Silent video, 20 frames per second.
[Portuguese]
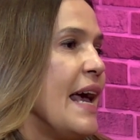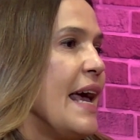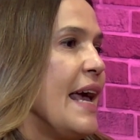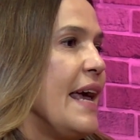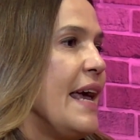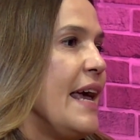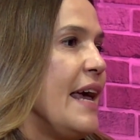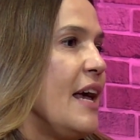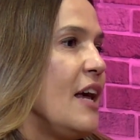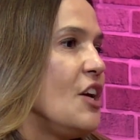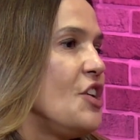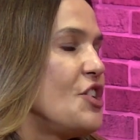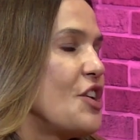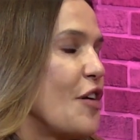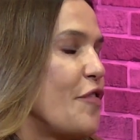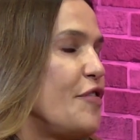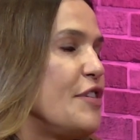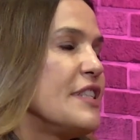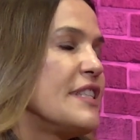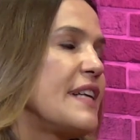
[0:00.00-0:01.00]
é, já
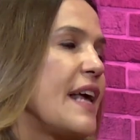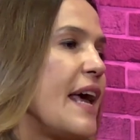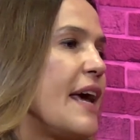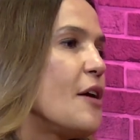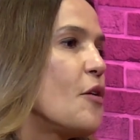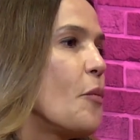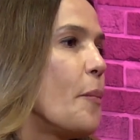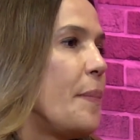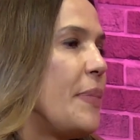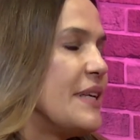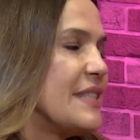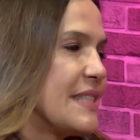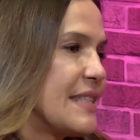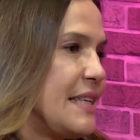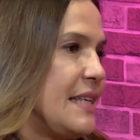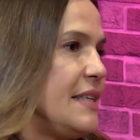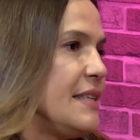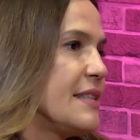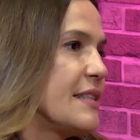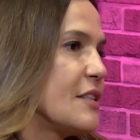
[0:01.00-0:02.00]
fizeram
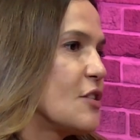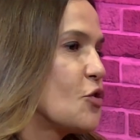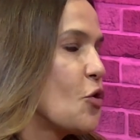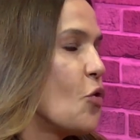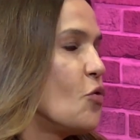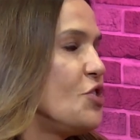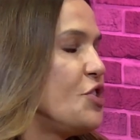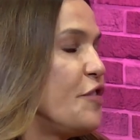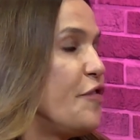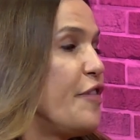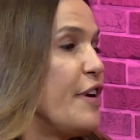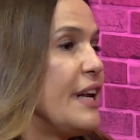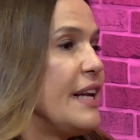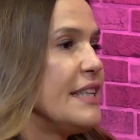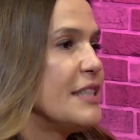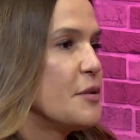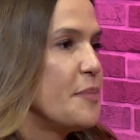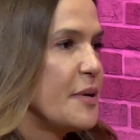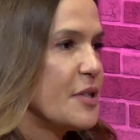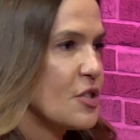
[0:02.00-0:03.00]
pesquisas com
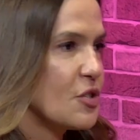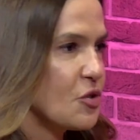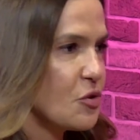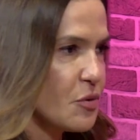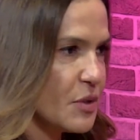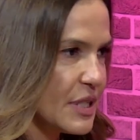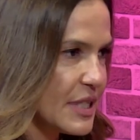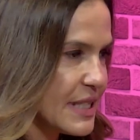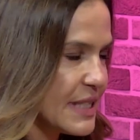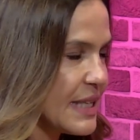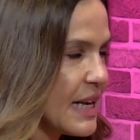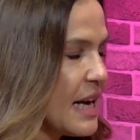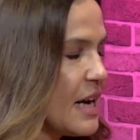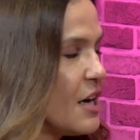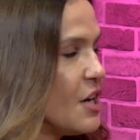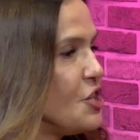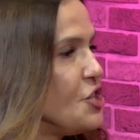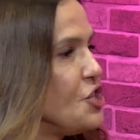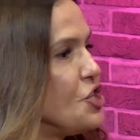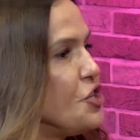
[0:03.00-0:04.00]
diferentes pessoas,
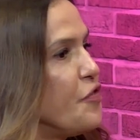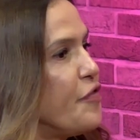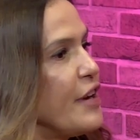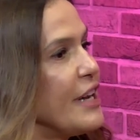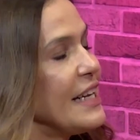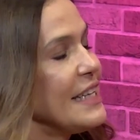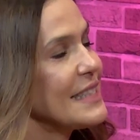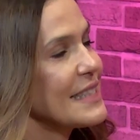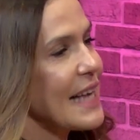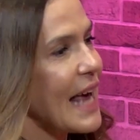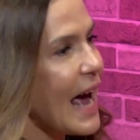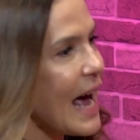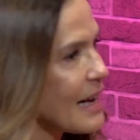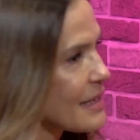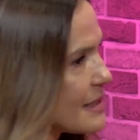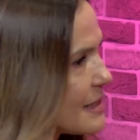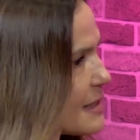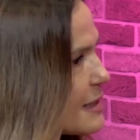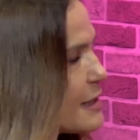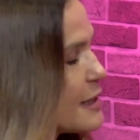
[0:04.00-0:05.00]
de diferentes
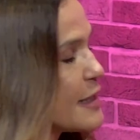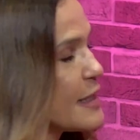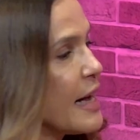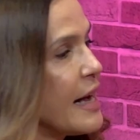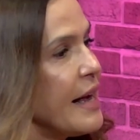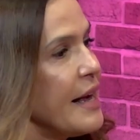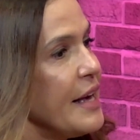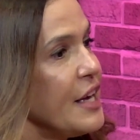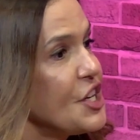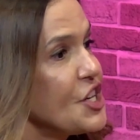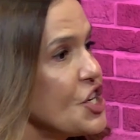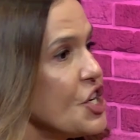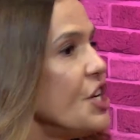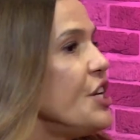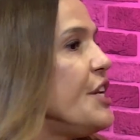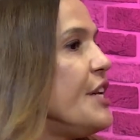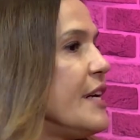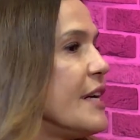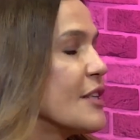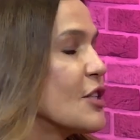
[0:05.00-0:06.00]
raças,
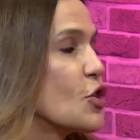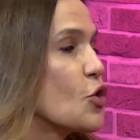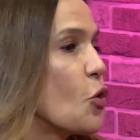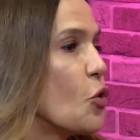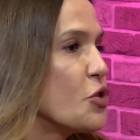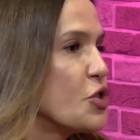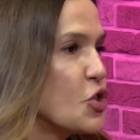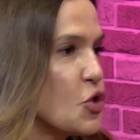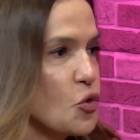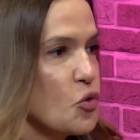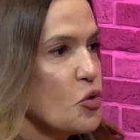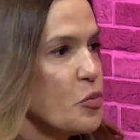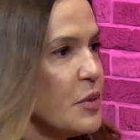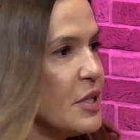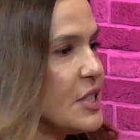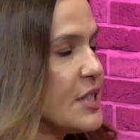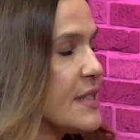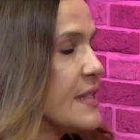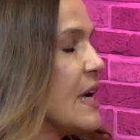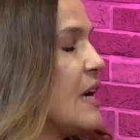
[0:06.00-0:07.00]
etnias,
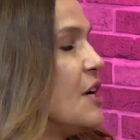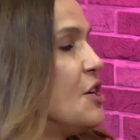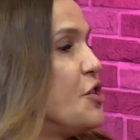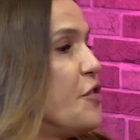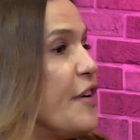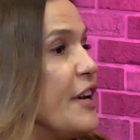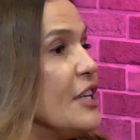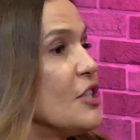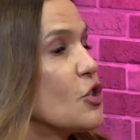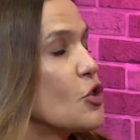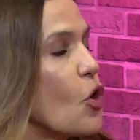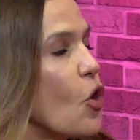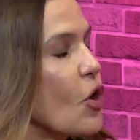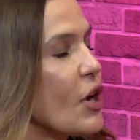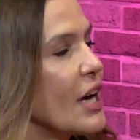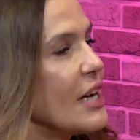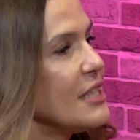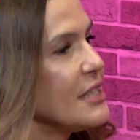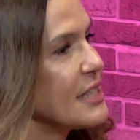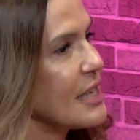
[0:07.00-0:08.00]
costumes, diferentes
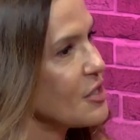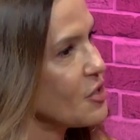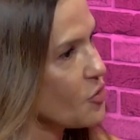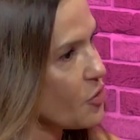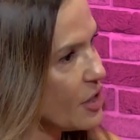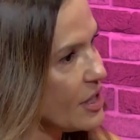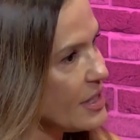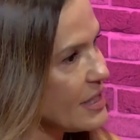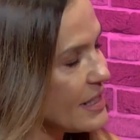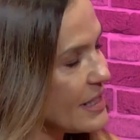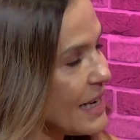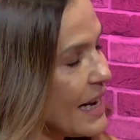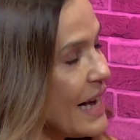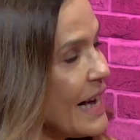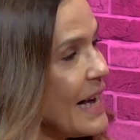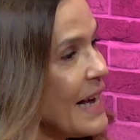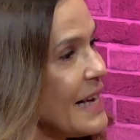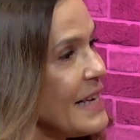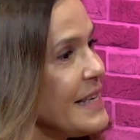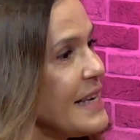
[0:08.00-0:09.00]
localizações,
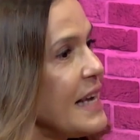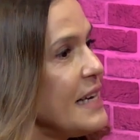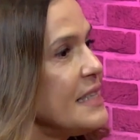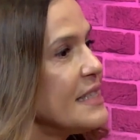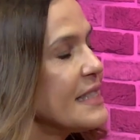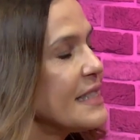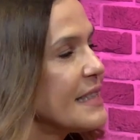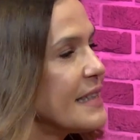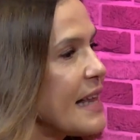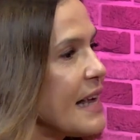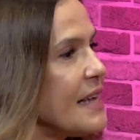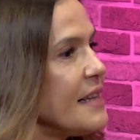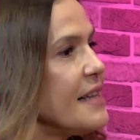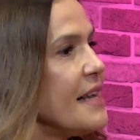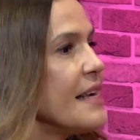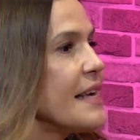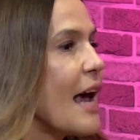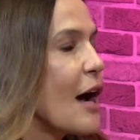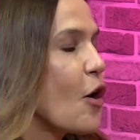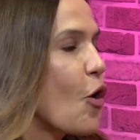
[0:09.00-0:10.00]
e eles
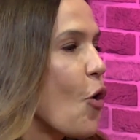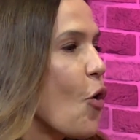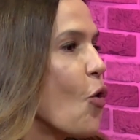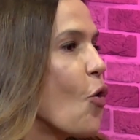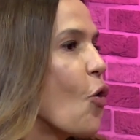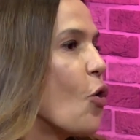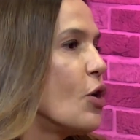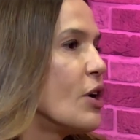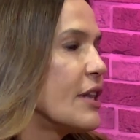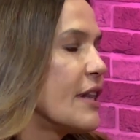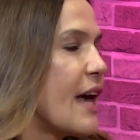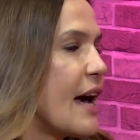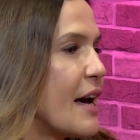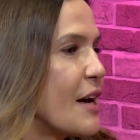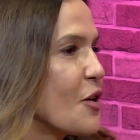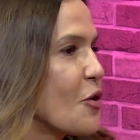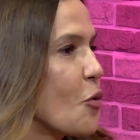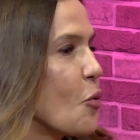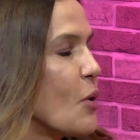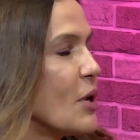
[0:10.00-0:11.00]
tendem a
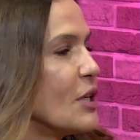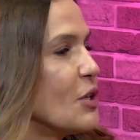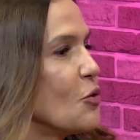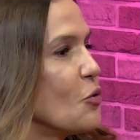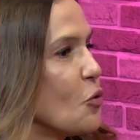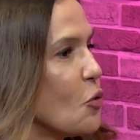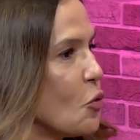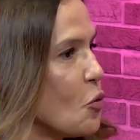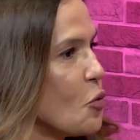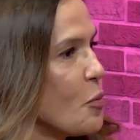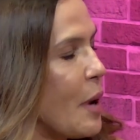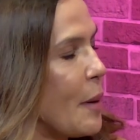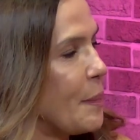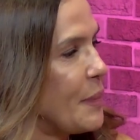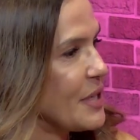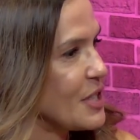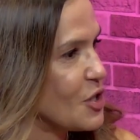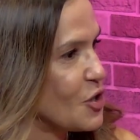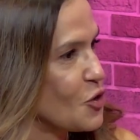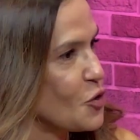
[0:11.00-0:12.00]
concordar quando uma
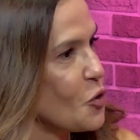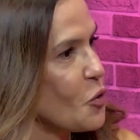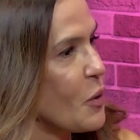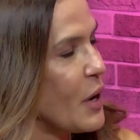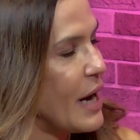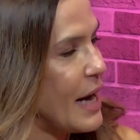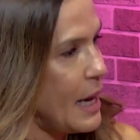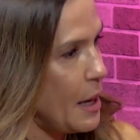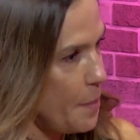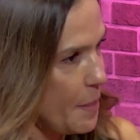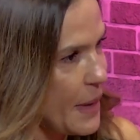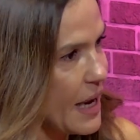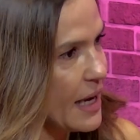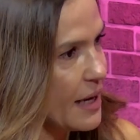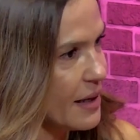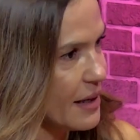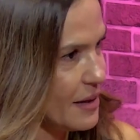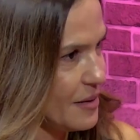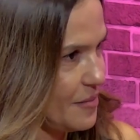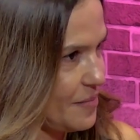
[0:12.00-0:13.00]
pessoa é
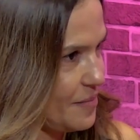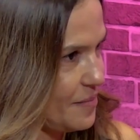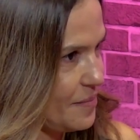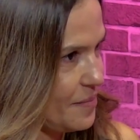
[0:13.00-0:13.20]
bela.